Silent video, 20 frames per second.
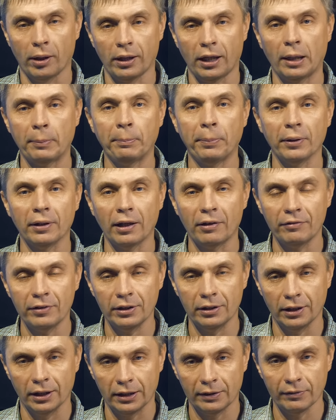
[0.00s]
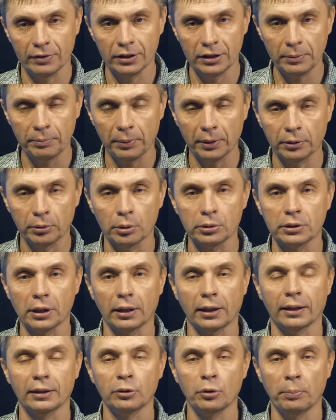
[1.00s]
а как половина этого диполя, то есть
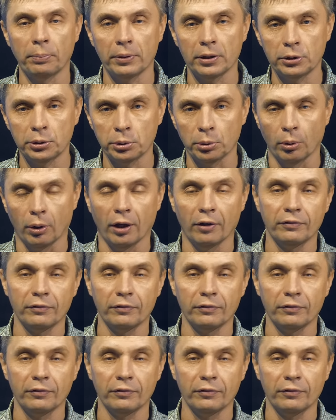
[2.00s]
как одно плечо.